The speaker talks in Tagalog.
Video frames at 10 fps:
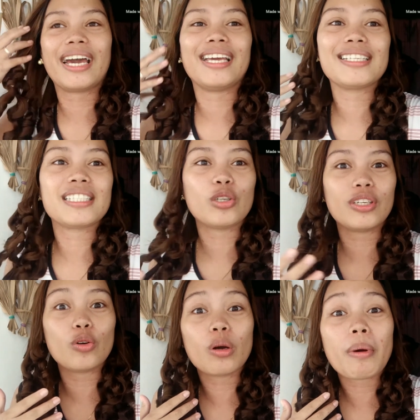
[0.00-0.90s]
guys,
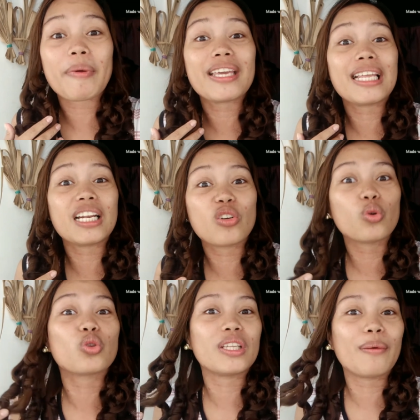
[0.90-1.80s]
yun, kung mapigilan
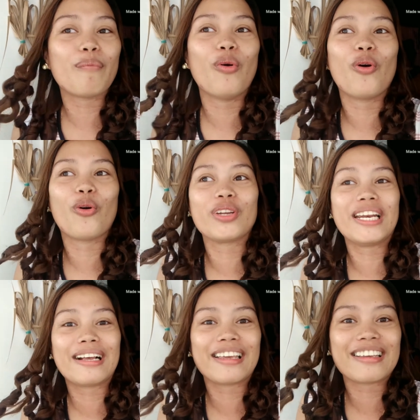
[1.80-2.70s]
kulutin ang buhok ko,
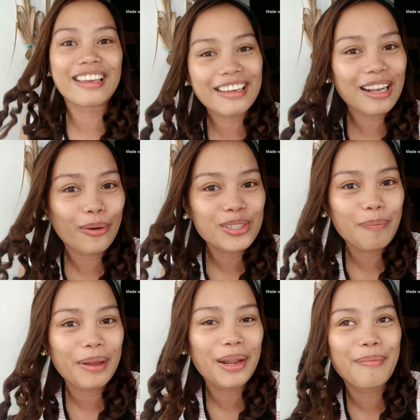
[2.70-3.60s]
nilang gigigil ako
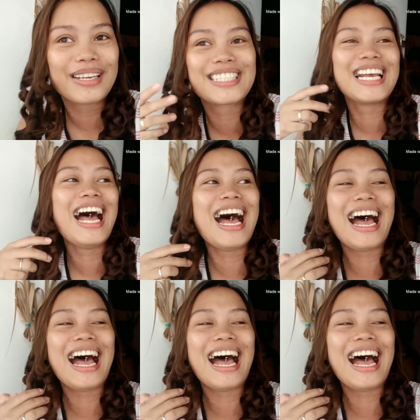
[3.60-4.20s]
sa palabas.